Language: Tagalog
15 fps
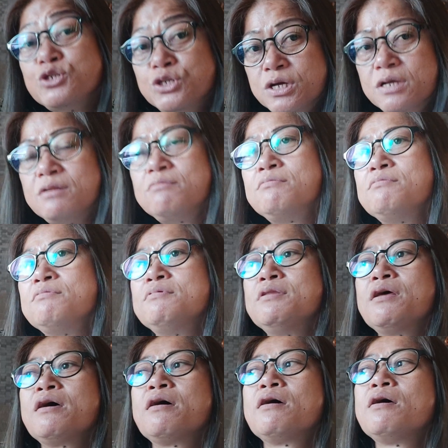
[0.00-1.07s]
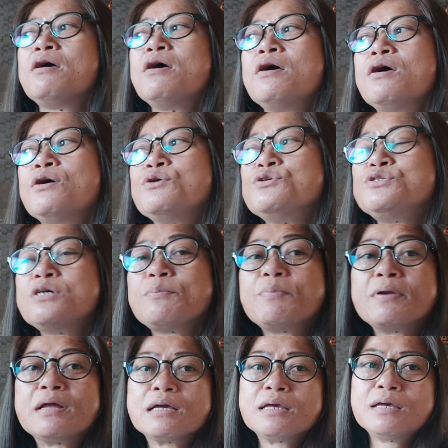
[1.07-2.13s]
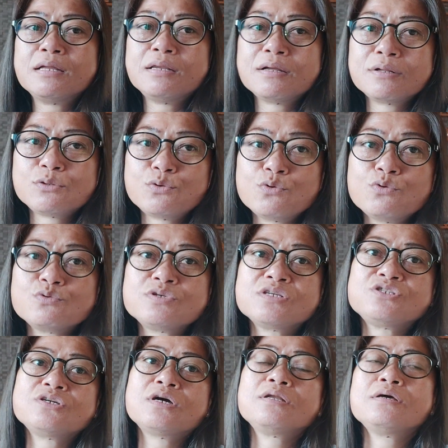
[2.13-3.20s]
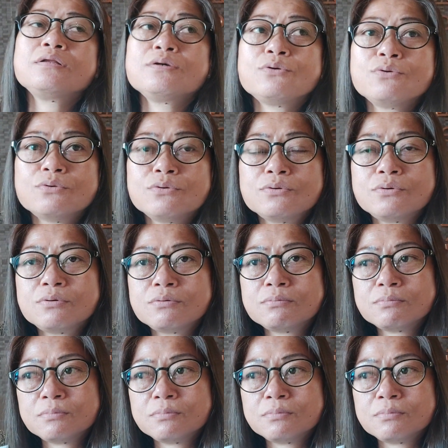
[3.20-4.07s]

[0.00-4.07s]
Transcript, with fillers: Shin na siya palagi nagtulong sa channel ko.